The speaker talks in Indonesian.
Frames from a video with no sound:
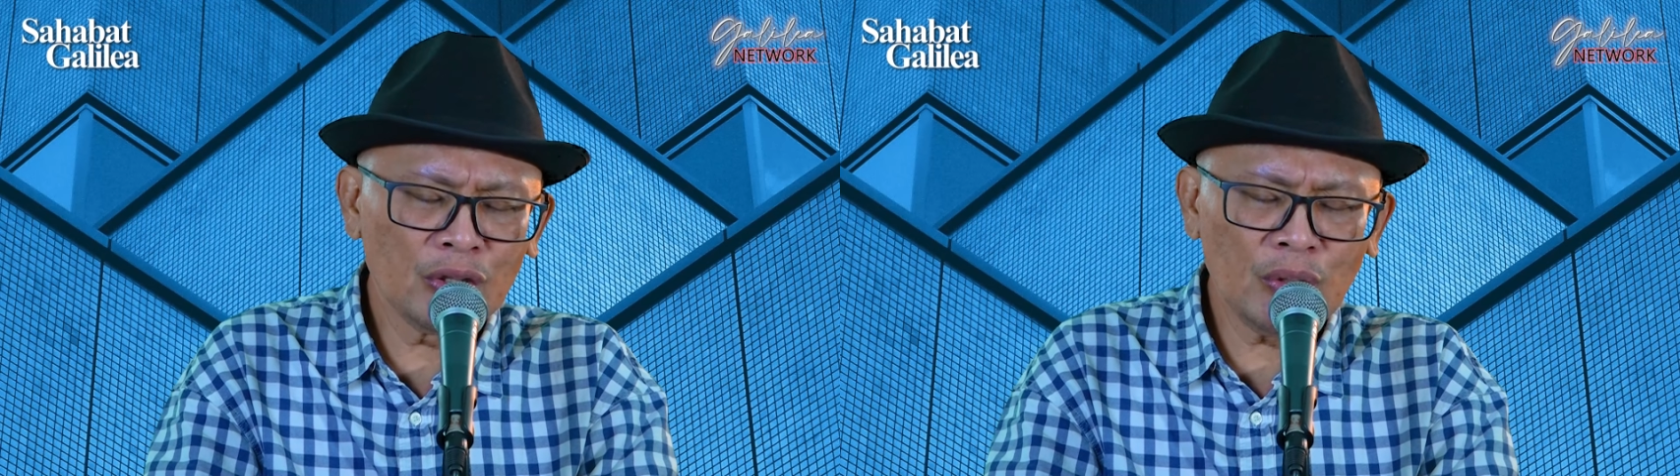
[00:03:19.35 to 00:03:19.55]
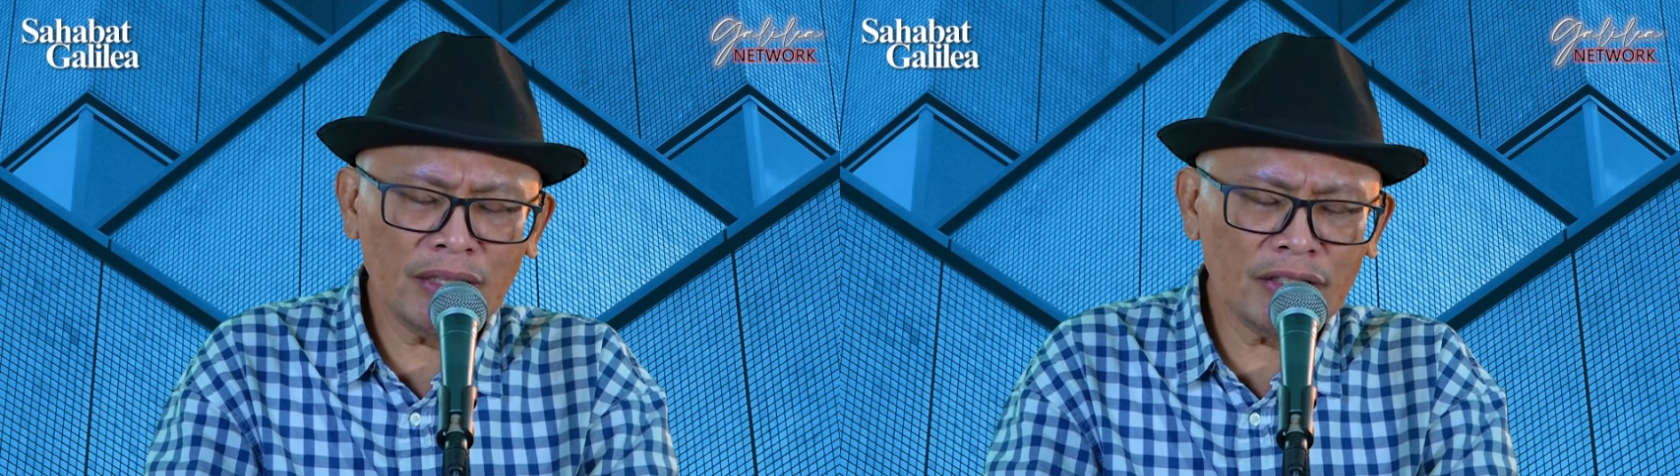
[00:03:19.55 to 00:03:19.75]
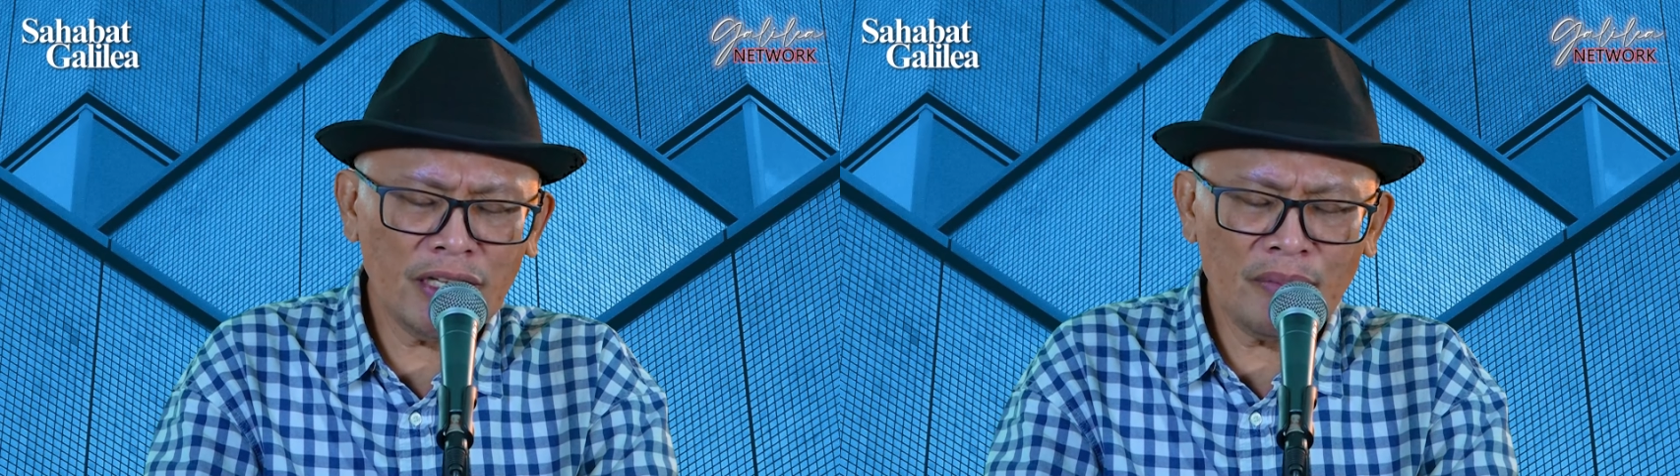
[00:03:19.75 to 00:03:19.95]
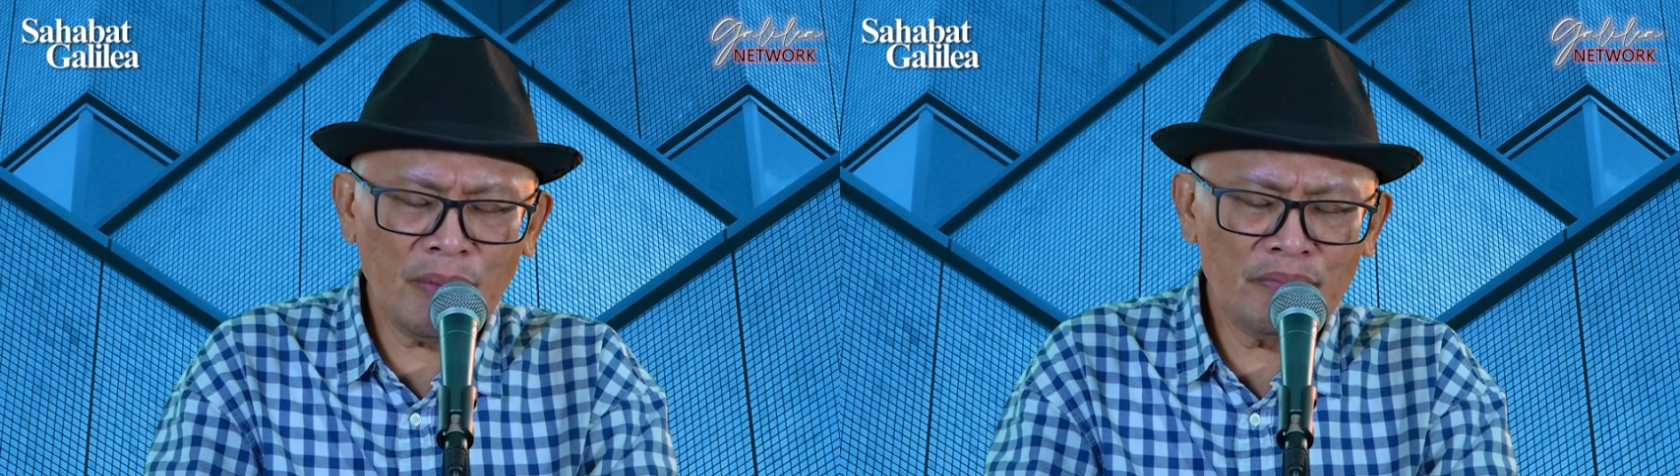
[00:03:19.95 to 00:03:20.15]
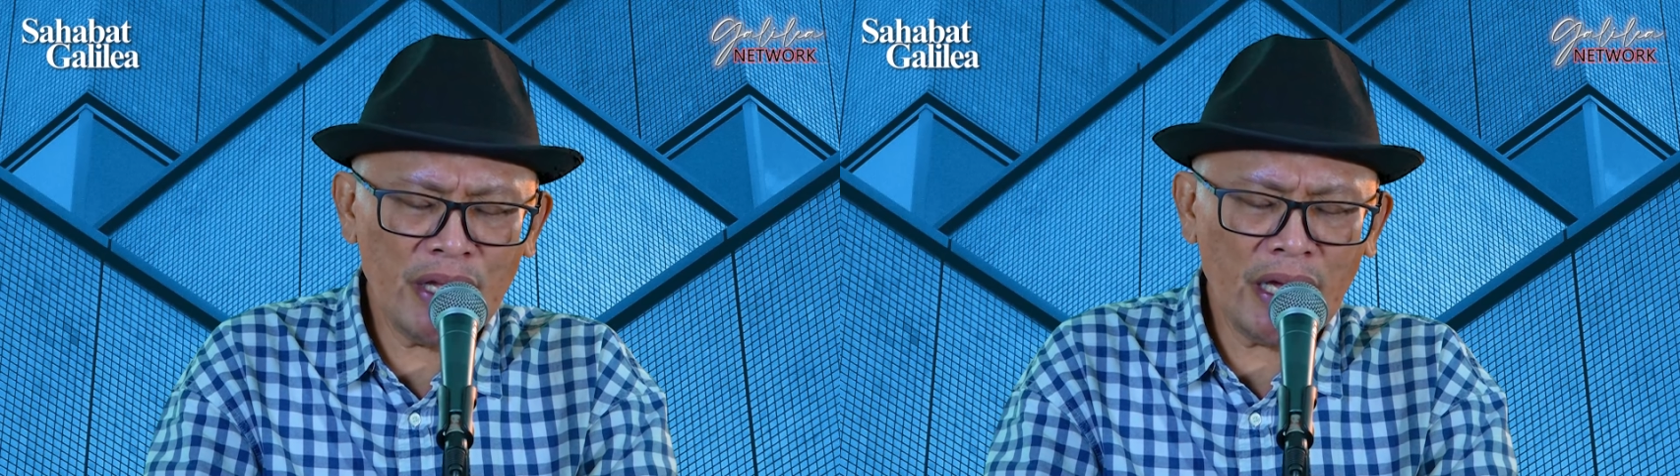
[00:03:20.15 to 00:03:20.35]
Tuhan tidak
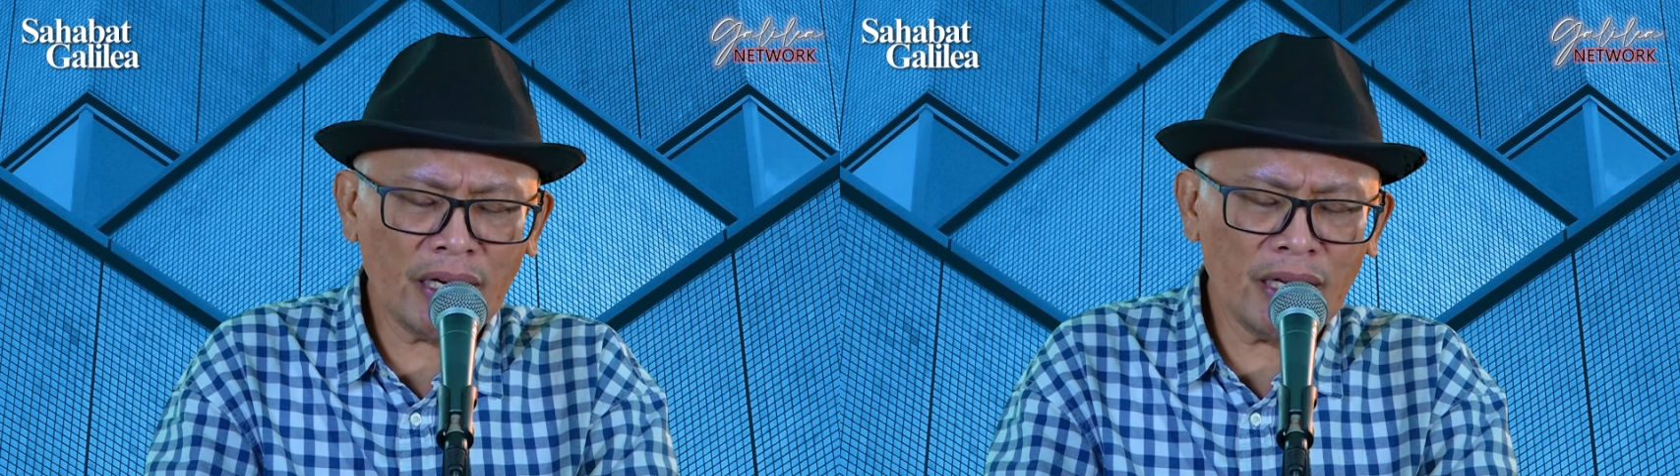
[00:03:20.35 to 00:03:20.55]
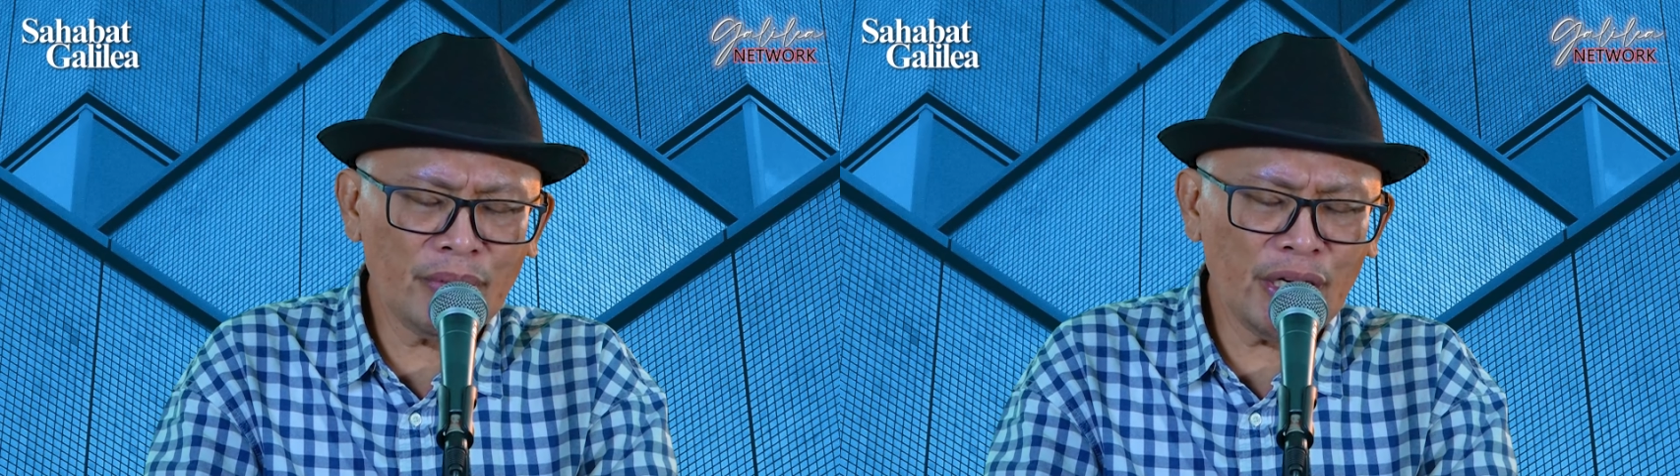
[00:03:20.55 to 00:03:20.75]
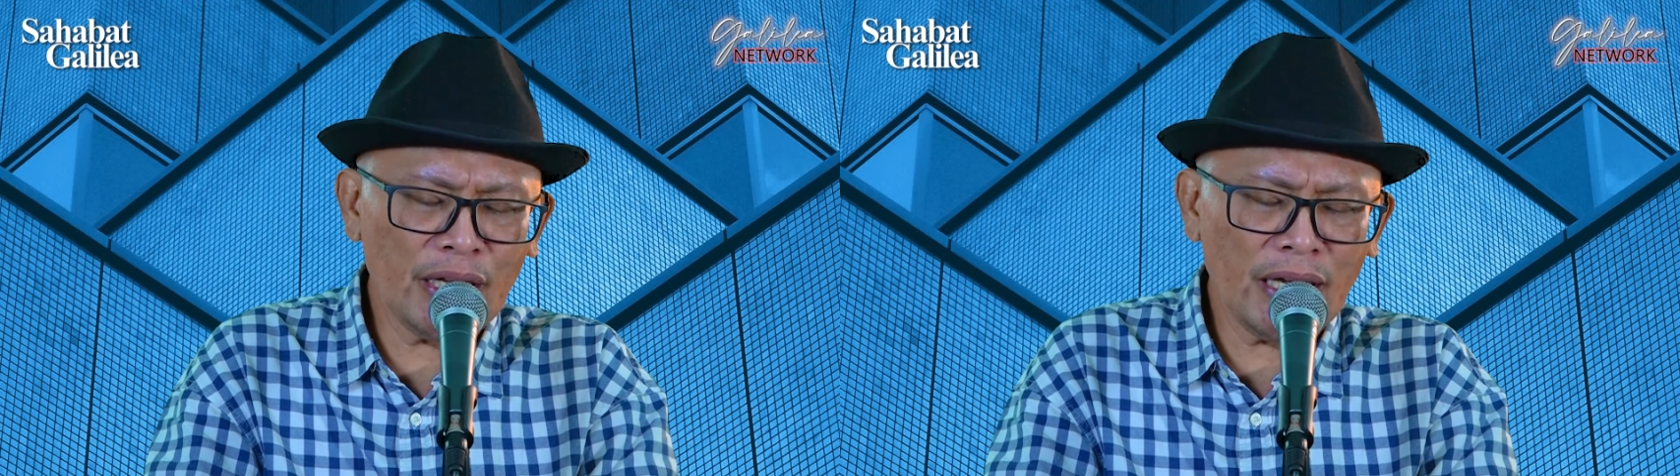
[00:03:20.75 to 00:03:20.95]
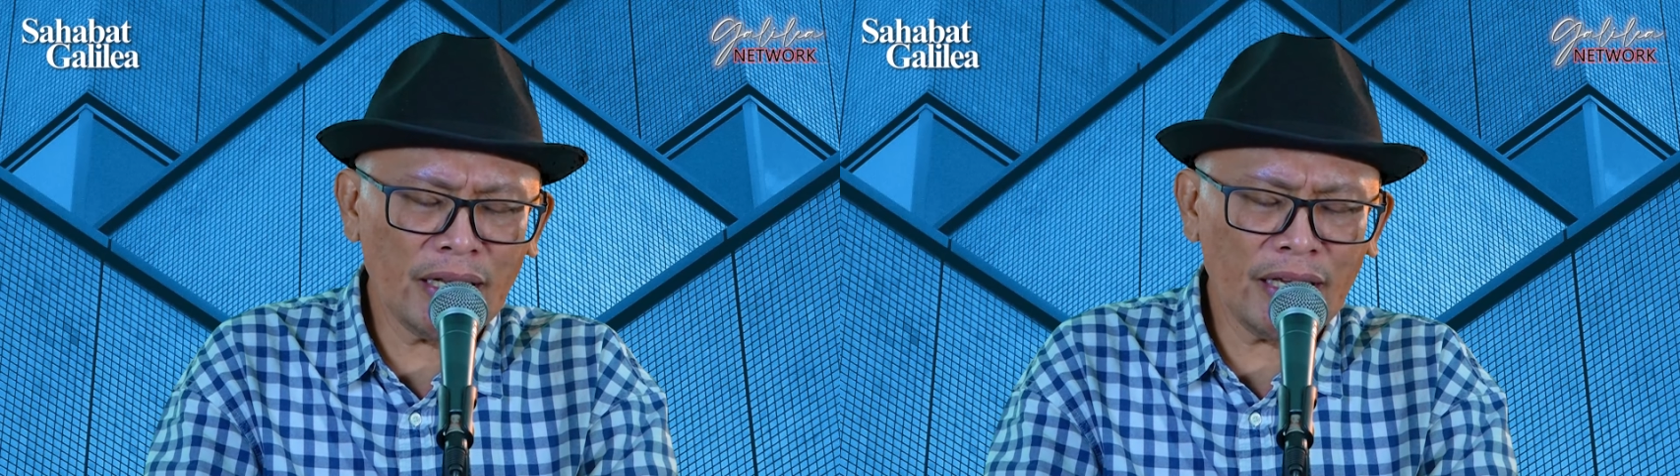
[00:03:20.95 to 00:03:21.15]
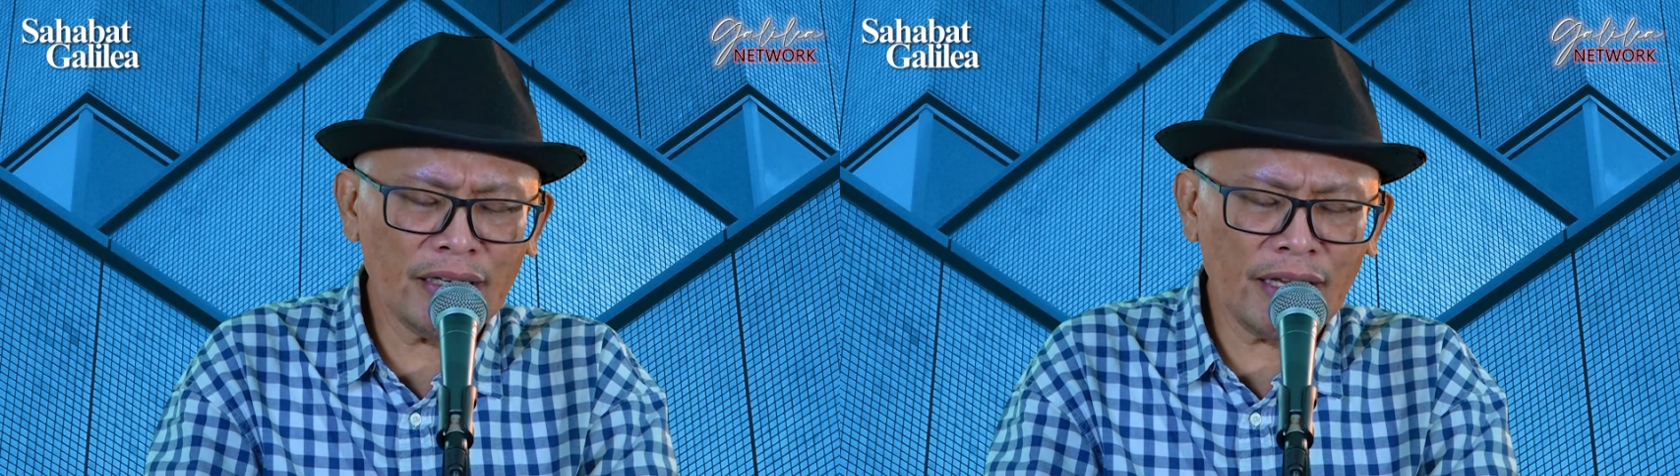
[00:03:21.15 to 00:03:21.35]
membiarkan
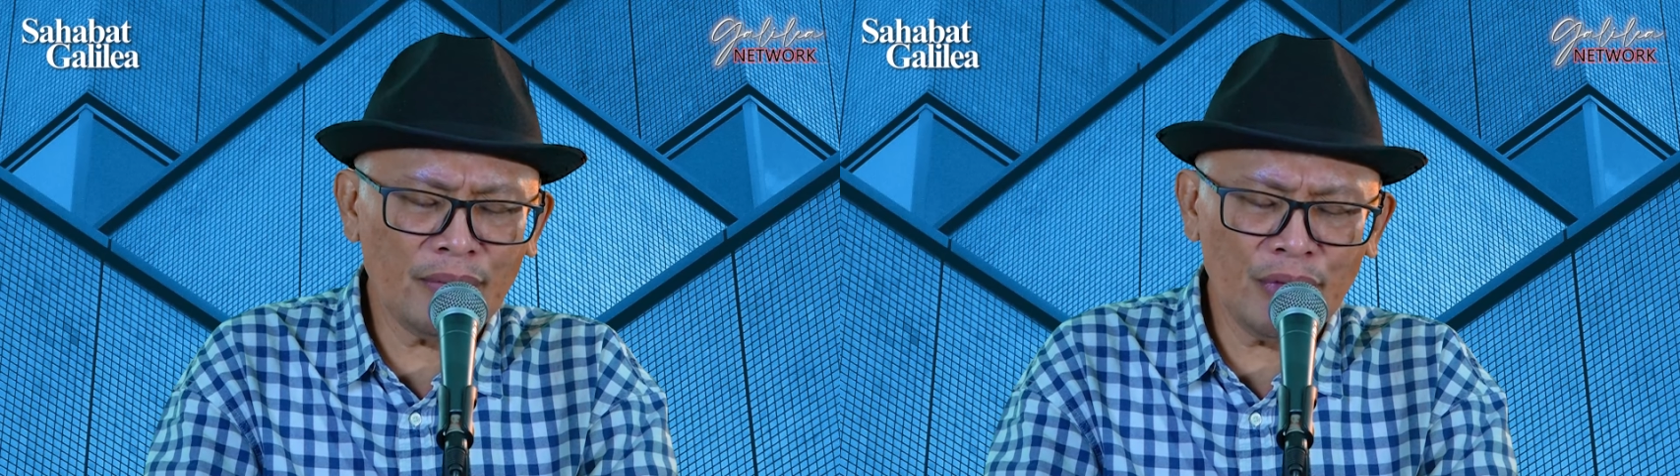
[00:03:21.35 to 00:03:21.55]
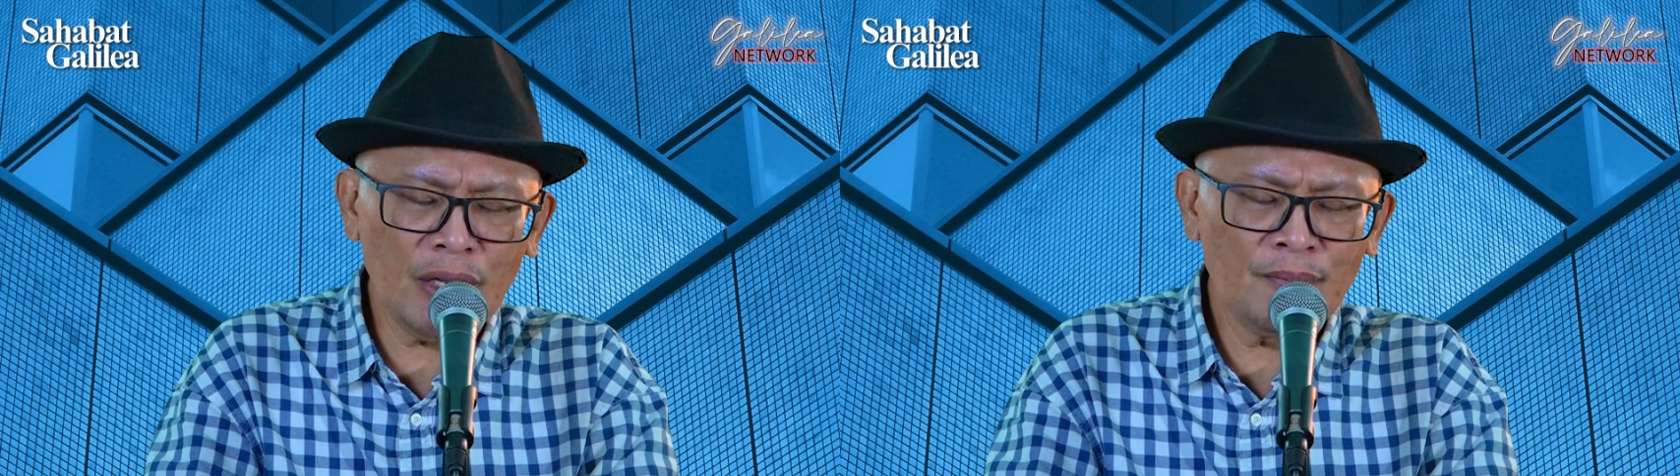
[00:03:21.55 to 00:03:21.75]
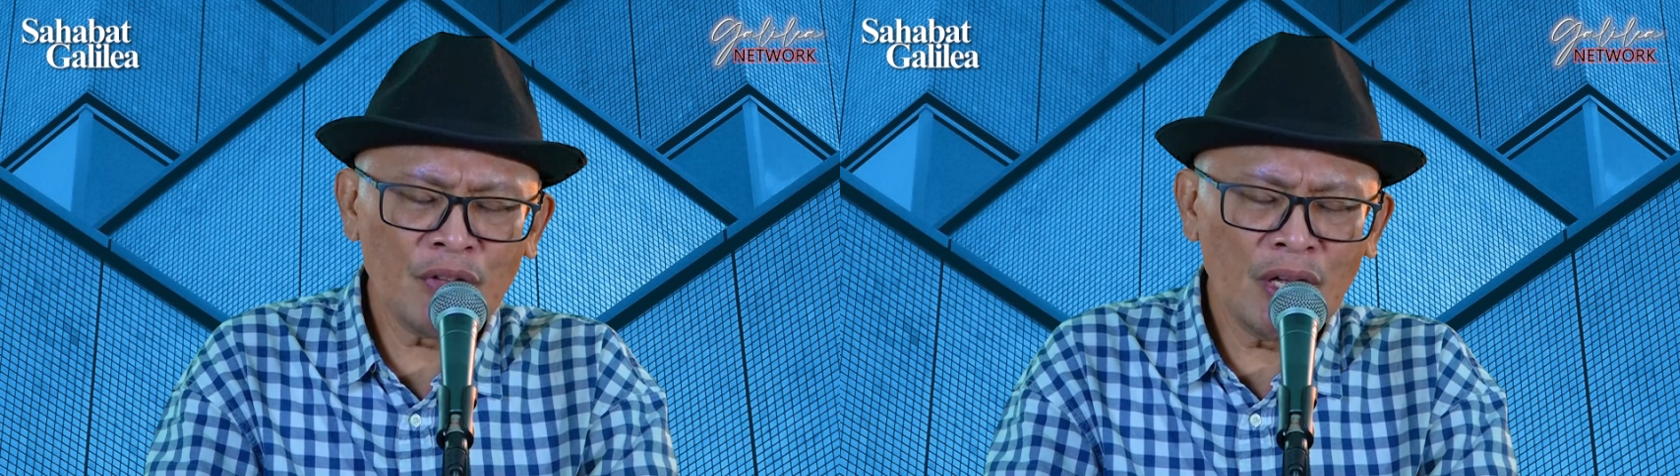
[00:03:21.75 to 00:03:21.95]
meninggalkan kami,